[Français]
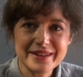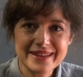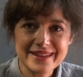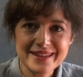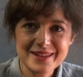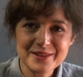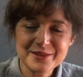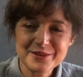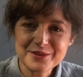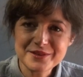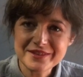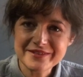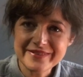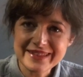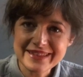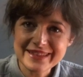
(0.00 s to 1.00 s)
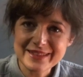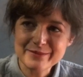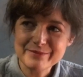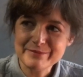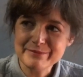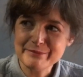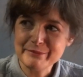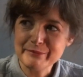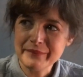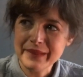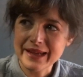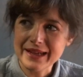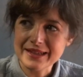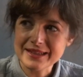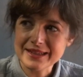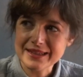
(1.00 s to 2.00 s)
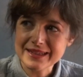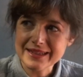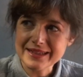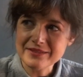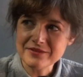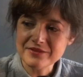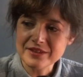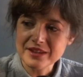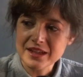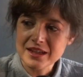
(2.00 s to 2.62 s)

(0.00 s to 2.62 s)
c'est quelque chose en fait qui m'arrive